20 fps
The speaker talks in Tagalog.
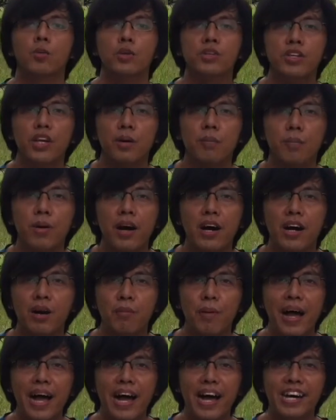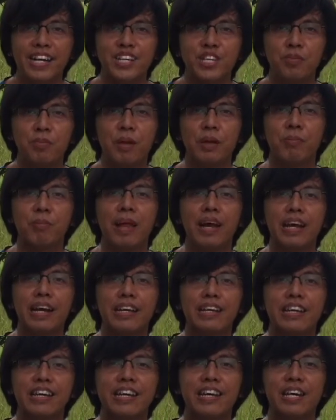What's up mga ka-vlogs?
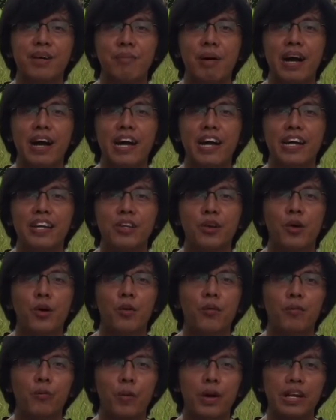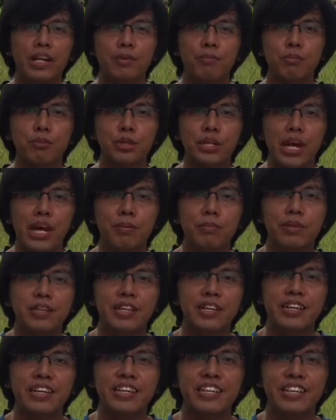Vlog-vlogan na naman. Welcome po sa aming
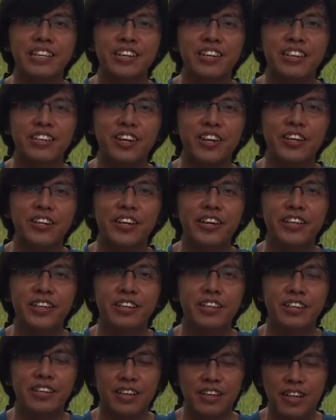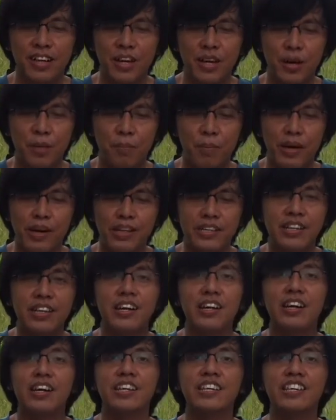uh, Secret Garden para
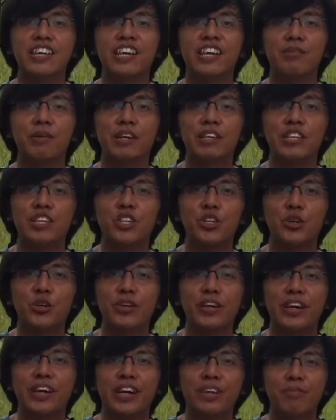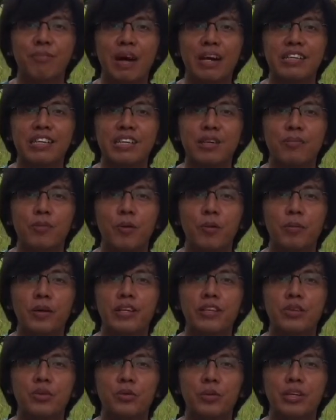sa isa na namang edisyon ng unboxing
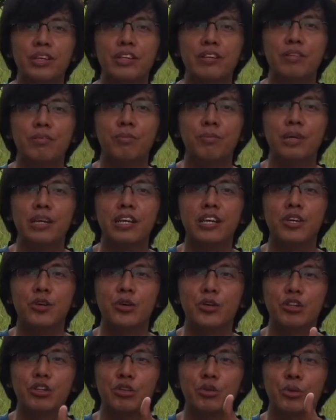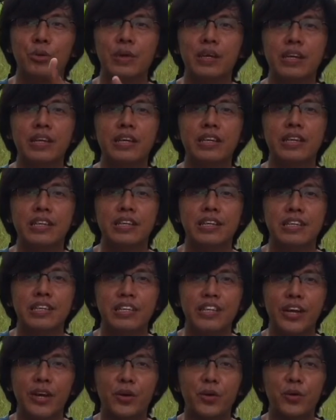moment with me, yours truly,
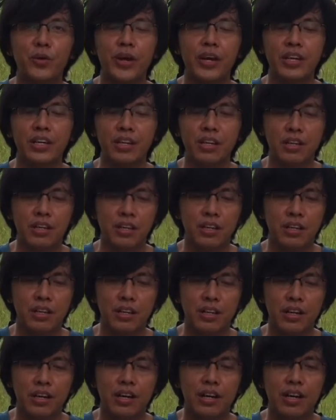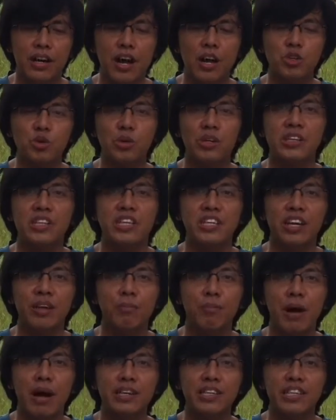Sir Kuray. Actually hindi siya
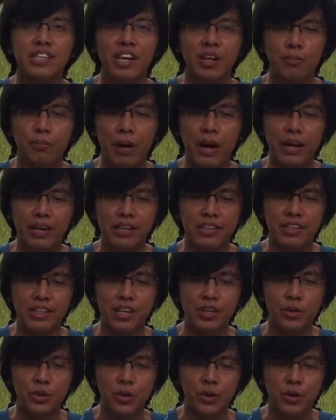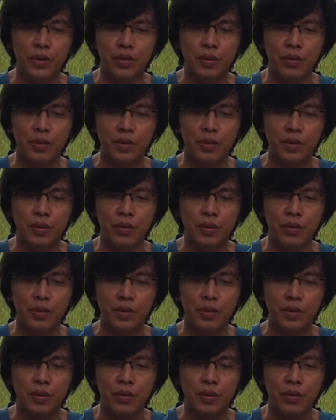unboxing, unpacking siya no.